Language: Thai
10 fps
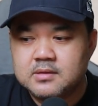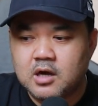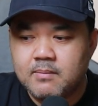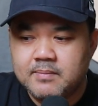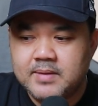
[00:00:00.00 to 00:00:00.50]
แต่
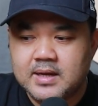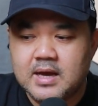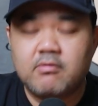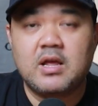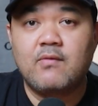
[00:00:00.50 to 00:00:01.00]
ก็เป็นเพียง
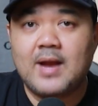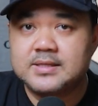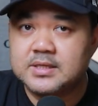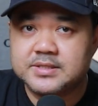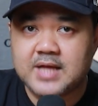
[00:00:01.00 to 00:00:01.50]
แค่ระยะเวลา
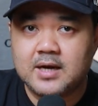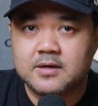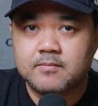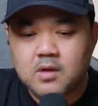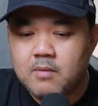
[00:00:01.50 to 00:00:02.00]
สั้
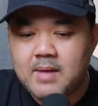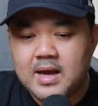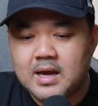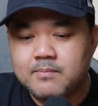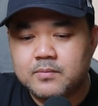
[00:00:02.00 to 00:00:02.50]
นๆต่อมา
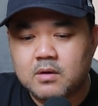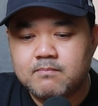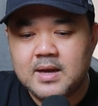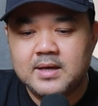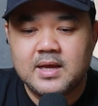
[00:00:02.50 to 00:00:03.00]
ครับรอ
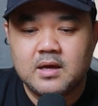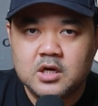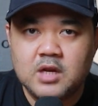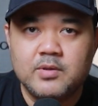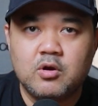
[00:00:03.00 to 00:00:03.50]
ดแมนเนี่ย
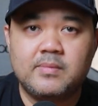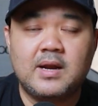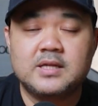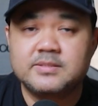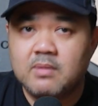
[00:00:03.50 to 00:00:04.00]
ก็ได้ไปอยู่กับเด
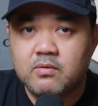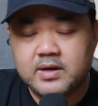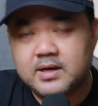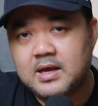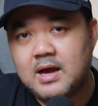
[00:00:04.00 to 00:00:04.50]
ลัสมา
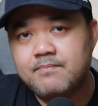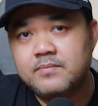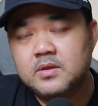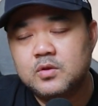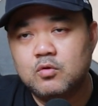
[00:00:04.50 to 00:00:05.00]
ริกนะครับ
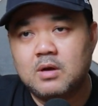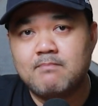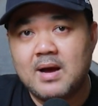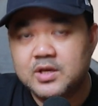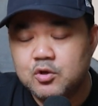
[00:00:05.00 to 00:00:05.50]
อยู่กับ
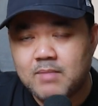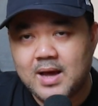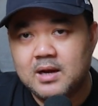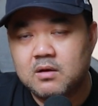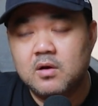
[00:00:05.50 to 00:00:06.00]
มาร์คคิว
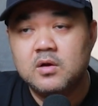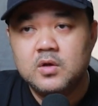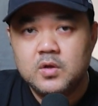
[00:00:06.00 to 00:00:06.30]
บันแล้วก็